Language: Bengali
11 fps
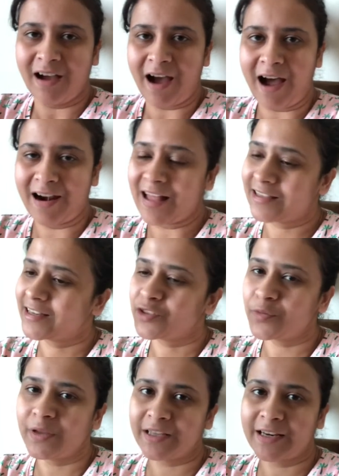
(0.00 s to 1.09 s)
আর আজকে
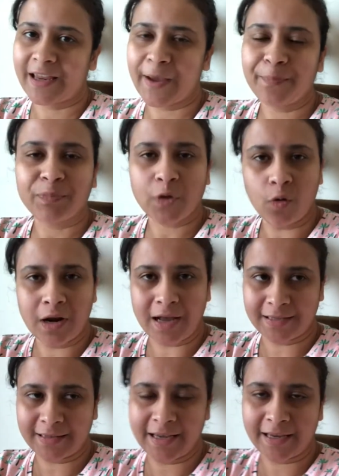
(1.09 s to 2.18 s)
তোমাদেরকে
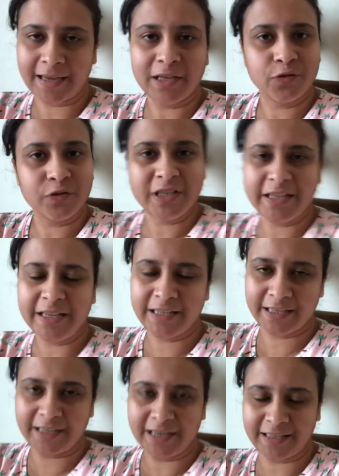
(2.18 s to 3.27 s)
কলকাতা থেকে কিছু জিনিস
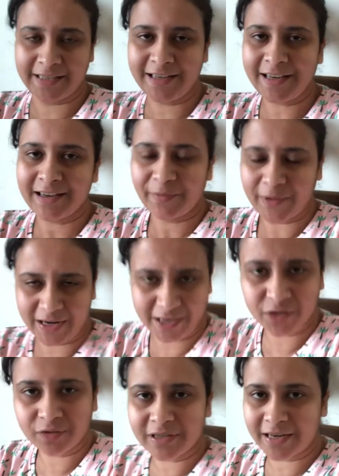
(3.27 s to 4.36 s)
কিনেছি মানে
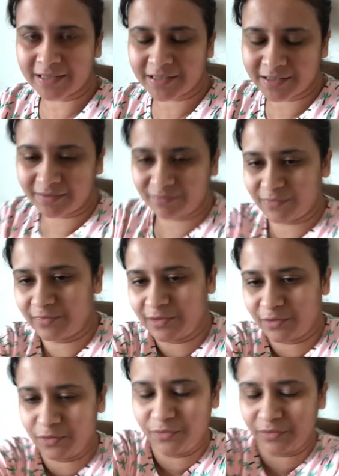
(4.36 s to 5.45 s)
কিছু ড্রেস
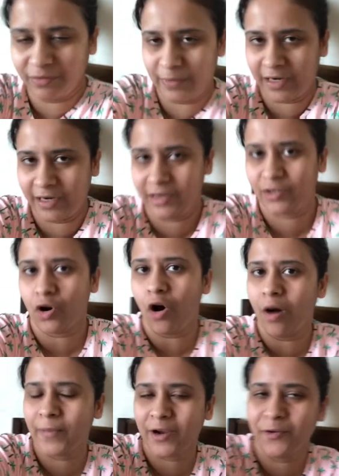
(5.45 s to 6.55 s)
মানে
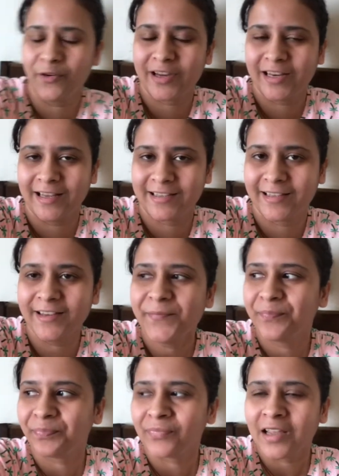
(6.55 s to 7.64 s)
টপ এগুলো কিনেছি
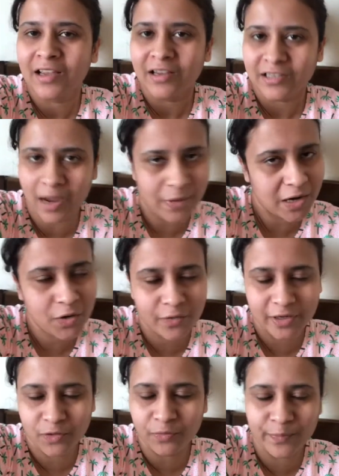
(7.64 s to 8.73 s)

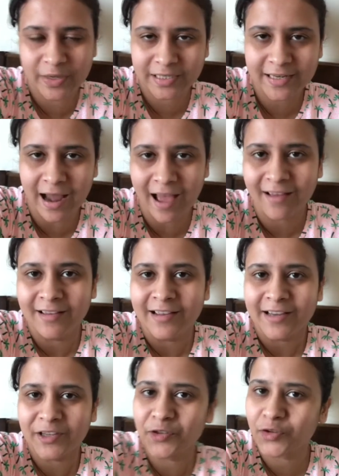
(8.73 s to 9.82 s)
সামান্যই খুব বেশি না
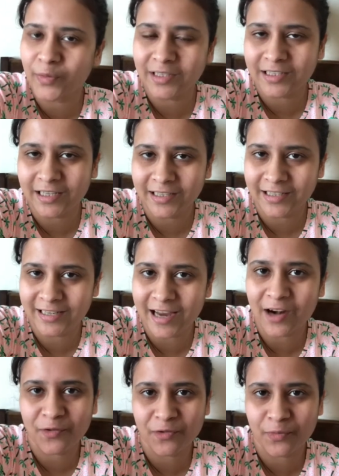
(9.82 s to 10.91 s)
কিন্তু তোমাদের সাথে
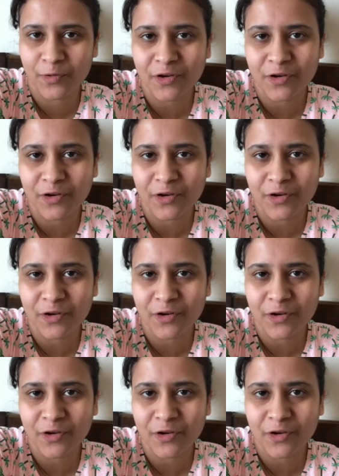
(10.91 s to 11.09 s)
শেয়ার করব